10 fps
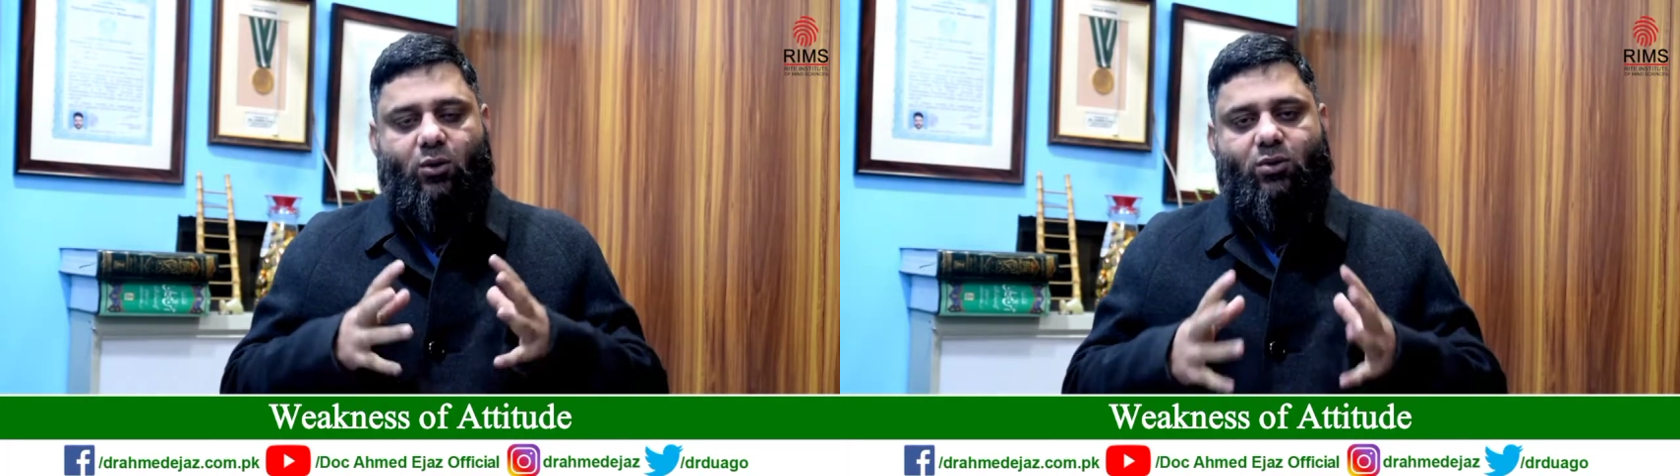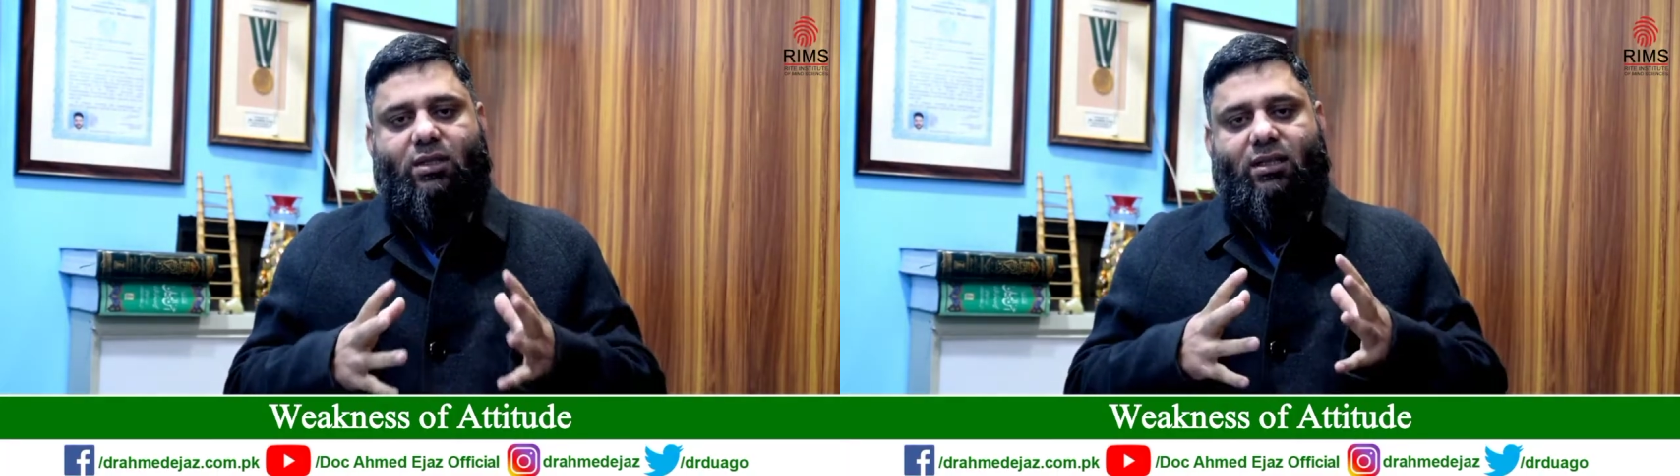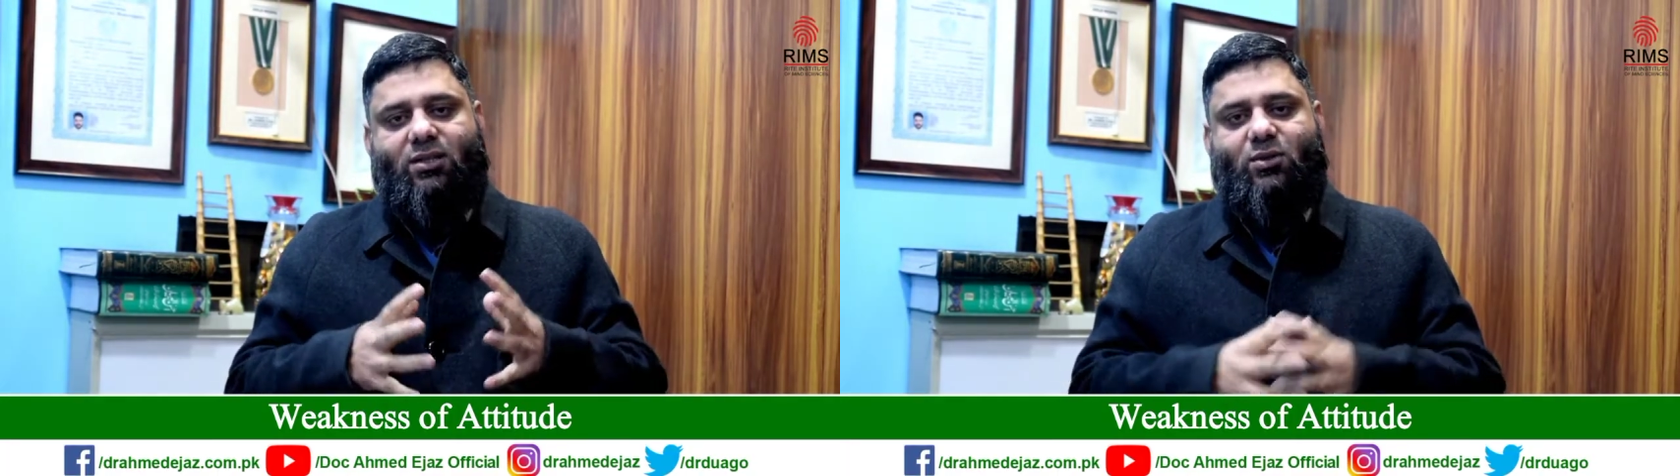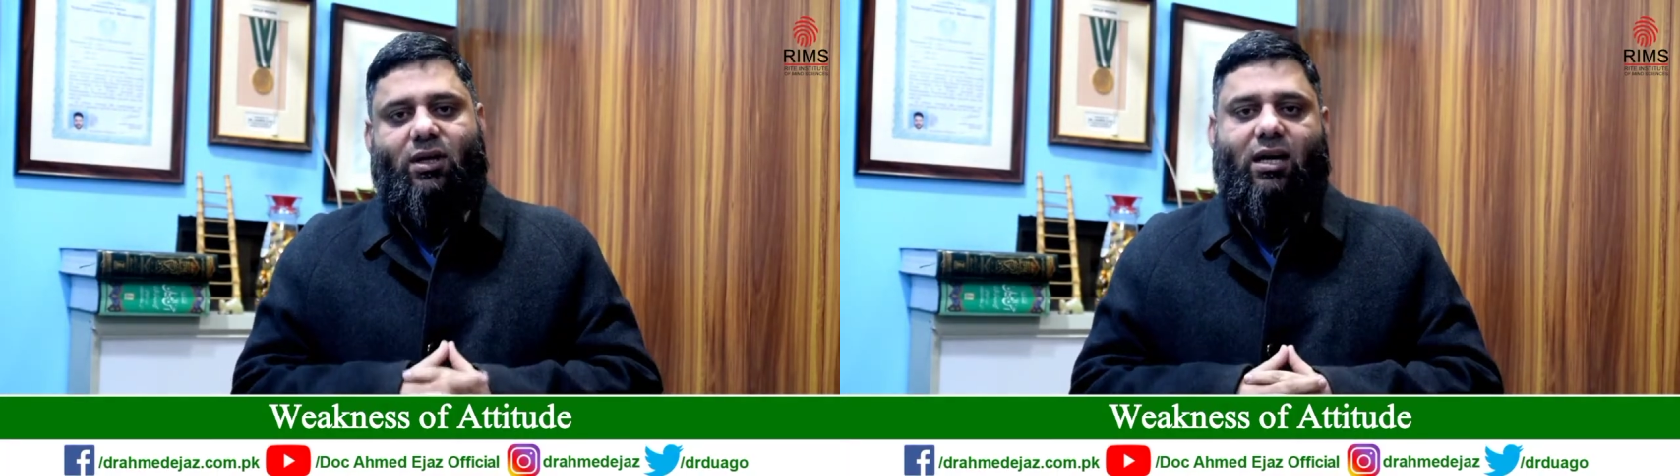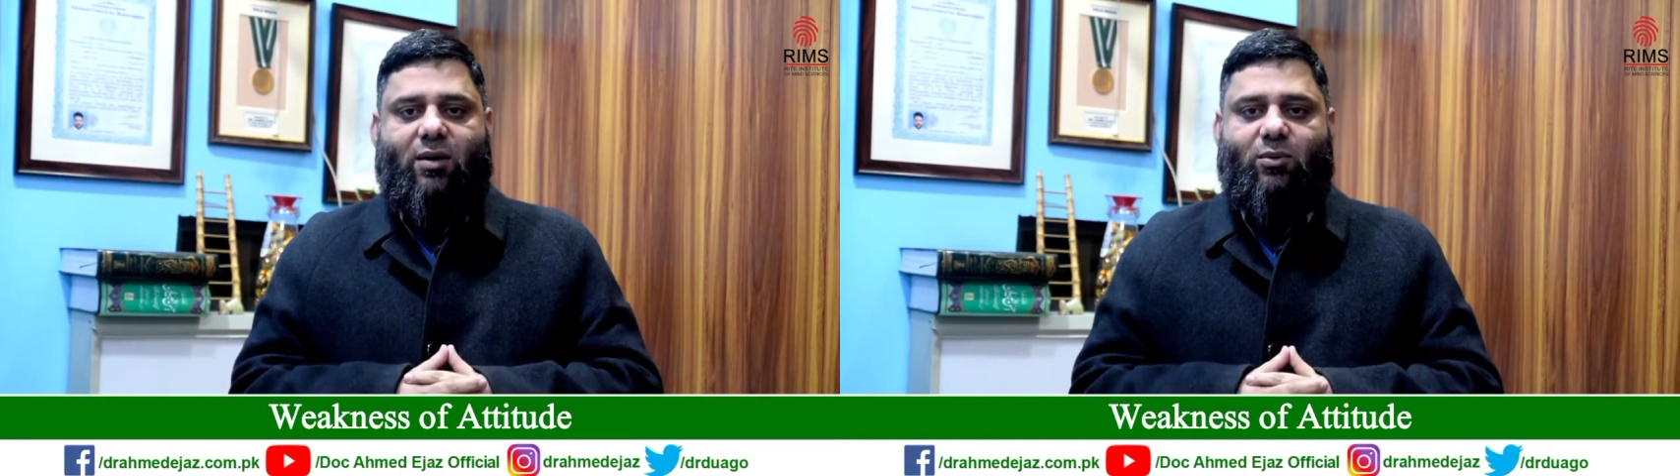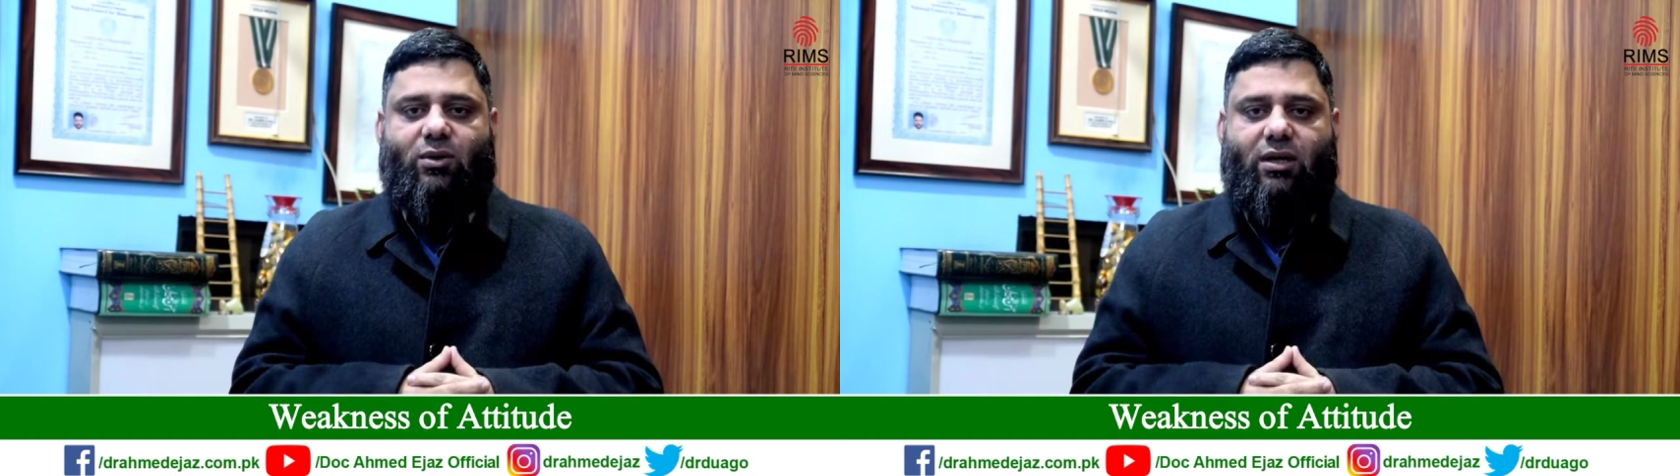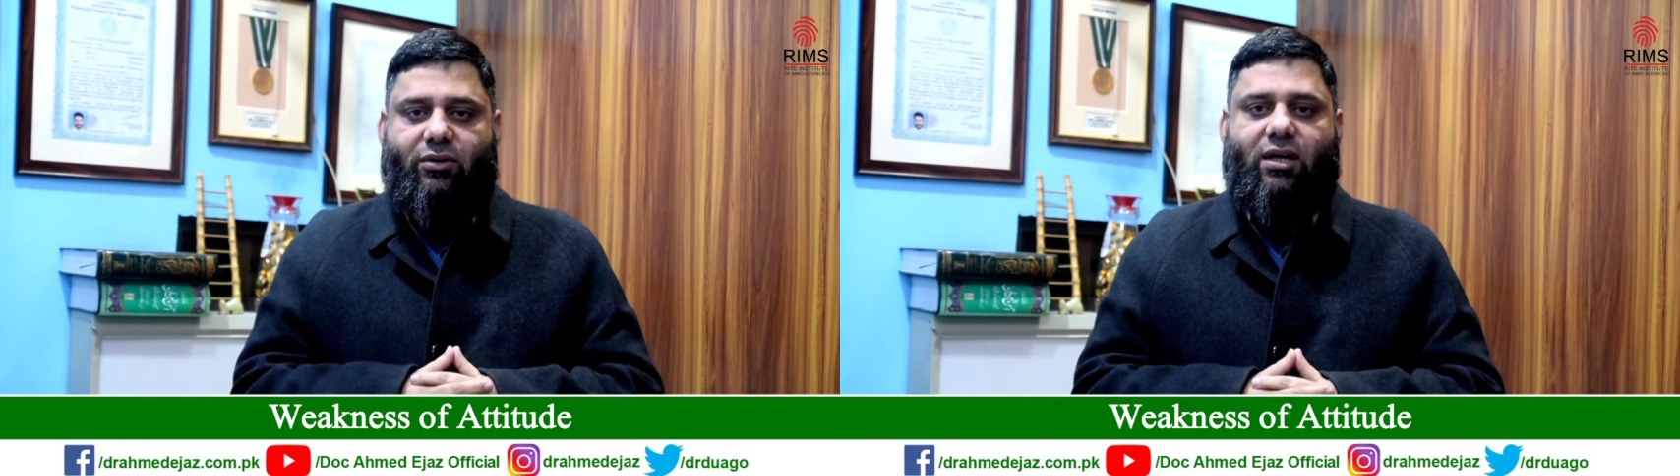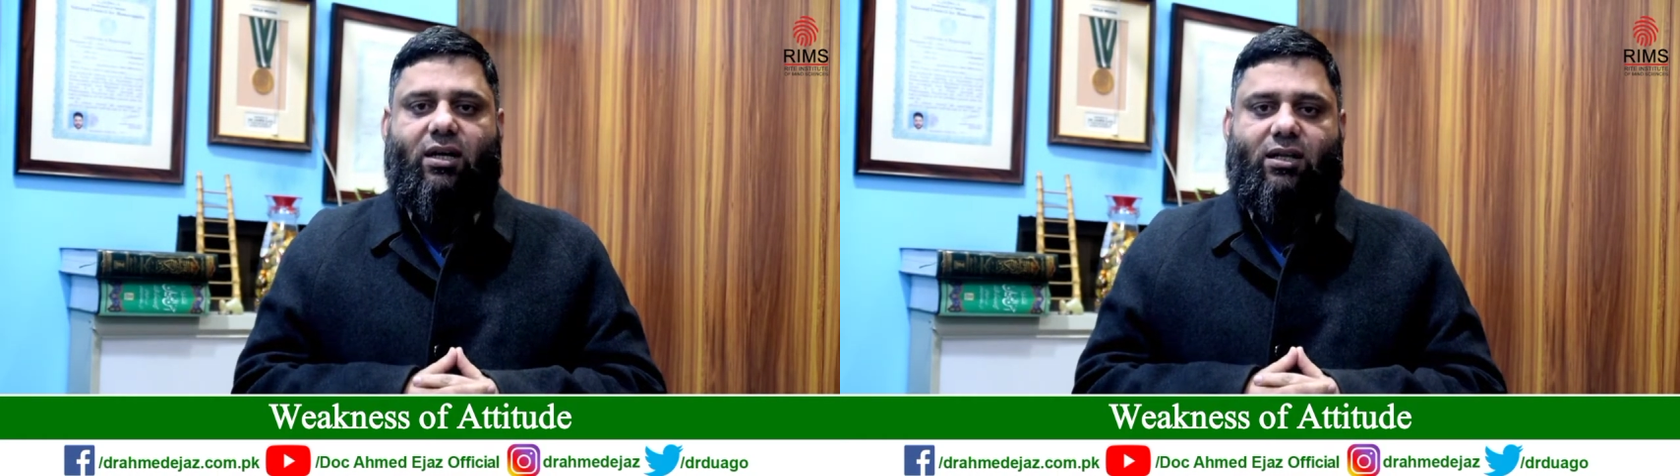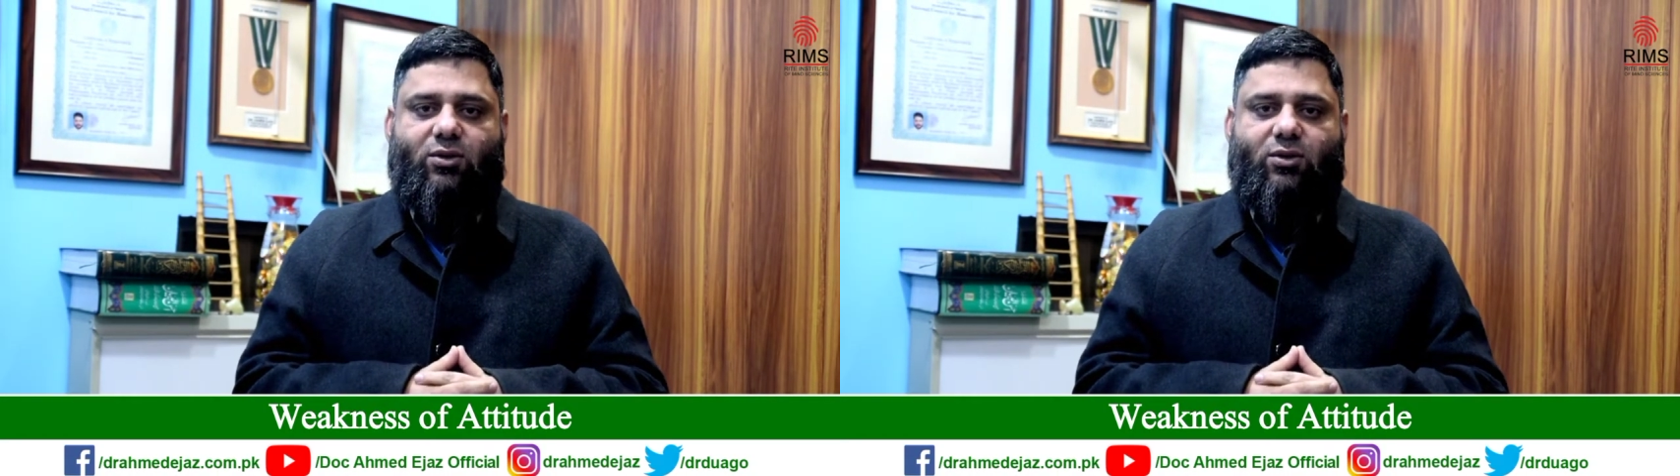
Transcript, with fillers: उसके अंदर जो है आपको डेफिनेटली